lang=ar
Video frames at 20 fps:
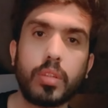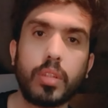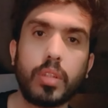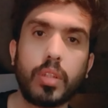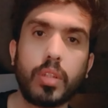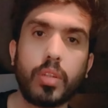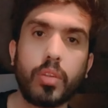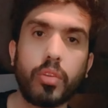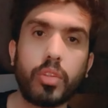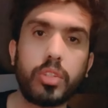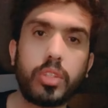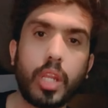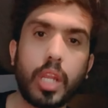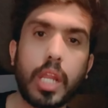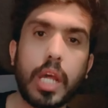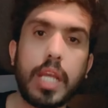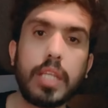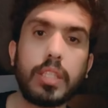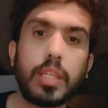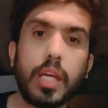ضد
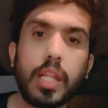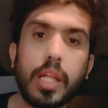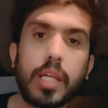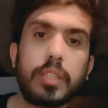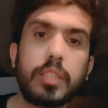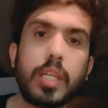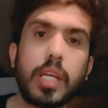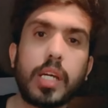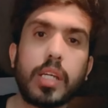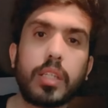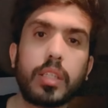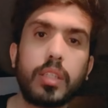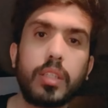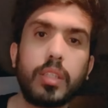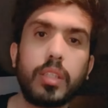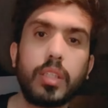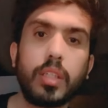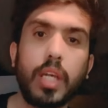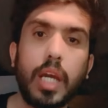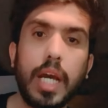الرايد خلاص يا اخي
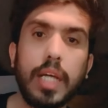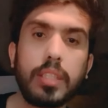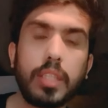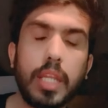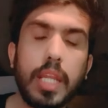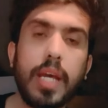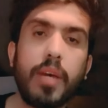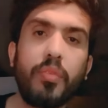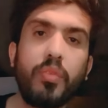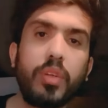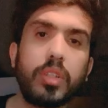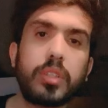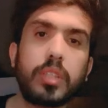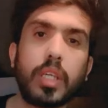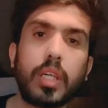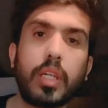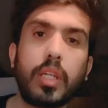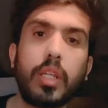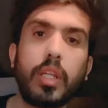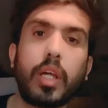عط اللاعب
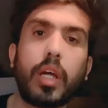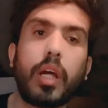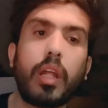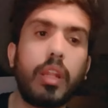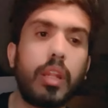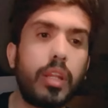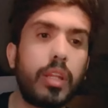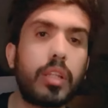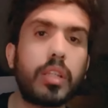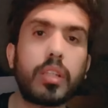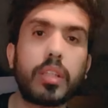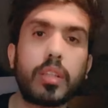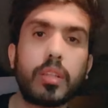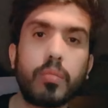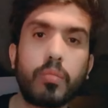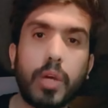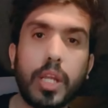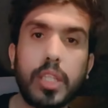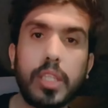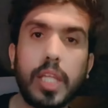فرصة خلنا
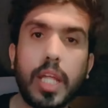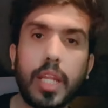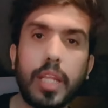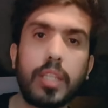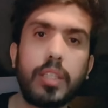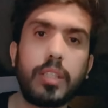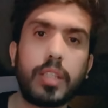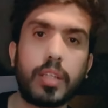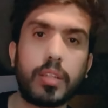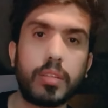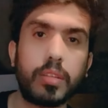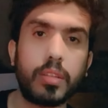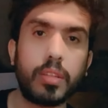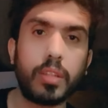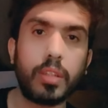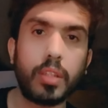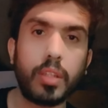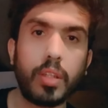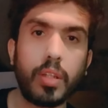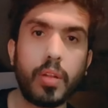نبرد حرتنا
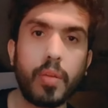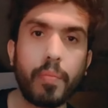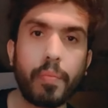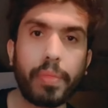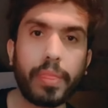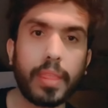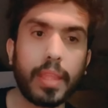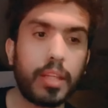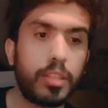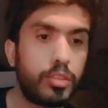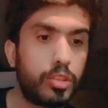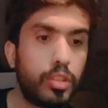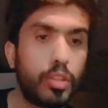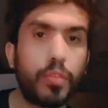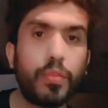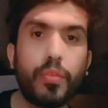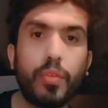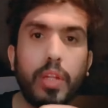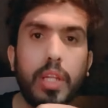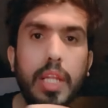
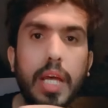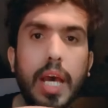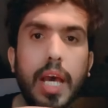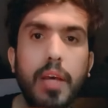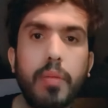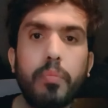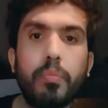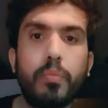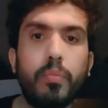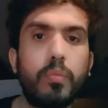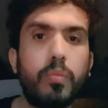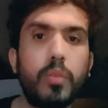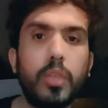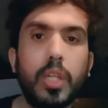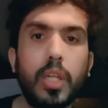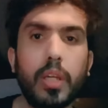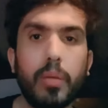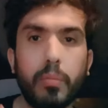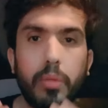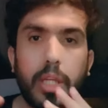نشوف اللاعب
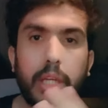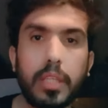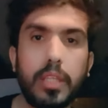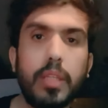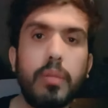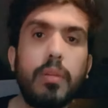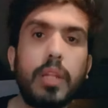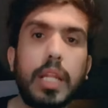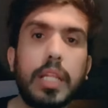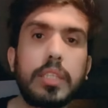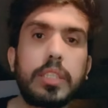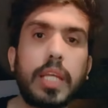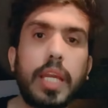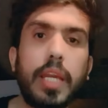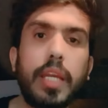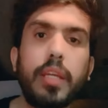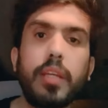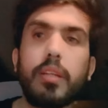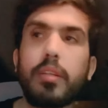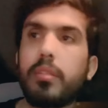بيقدم لنا
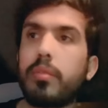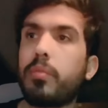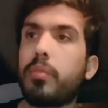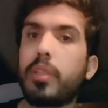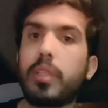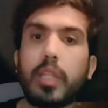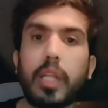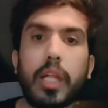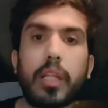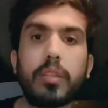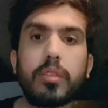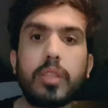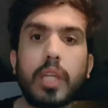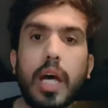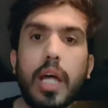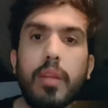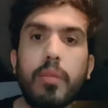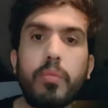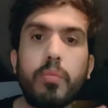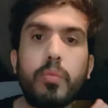شيء
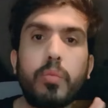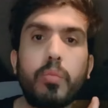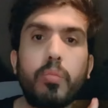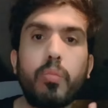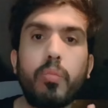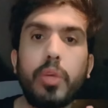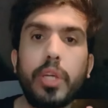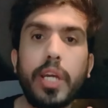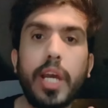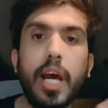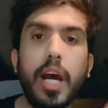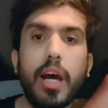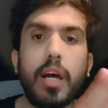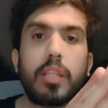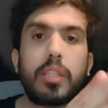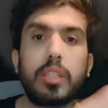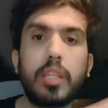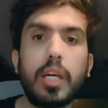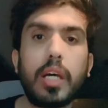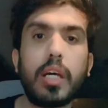نطالب
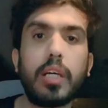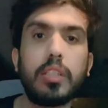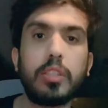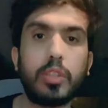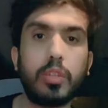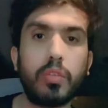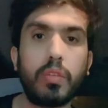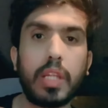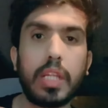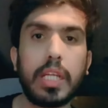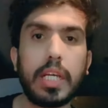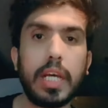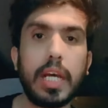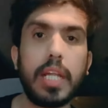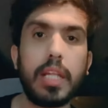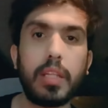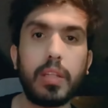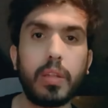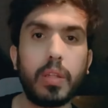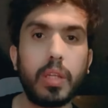باعارته نشوف لنا حل
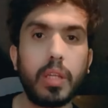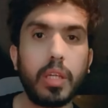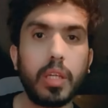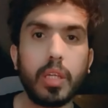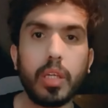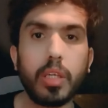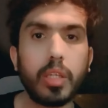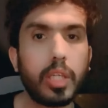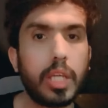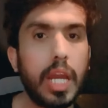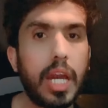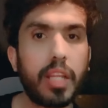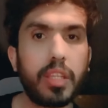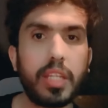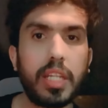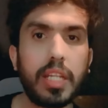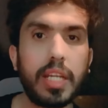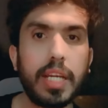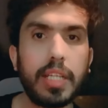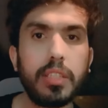كارثة
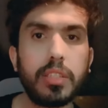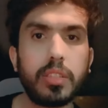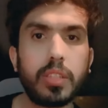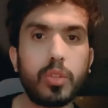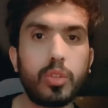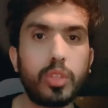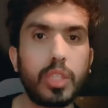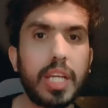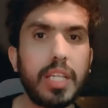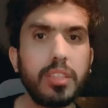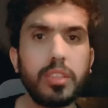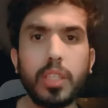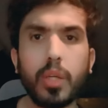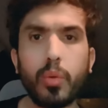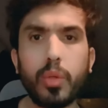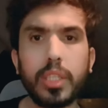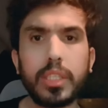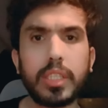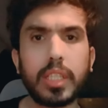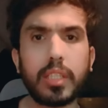اللي قاعد يصير ايش قاعد تسوي
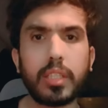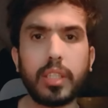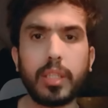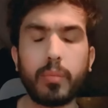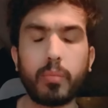يا جارديم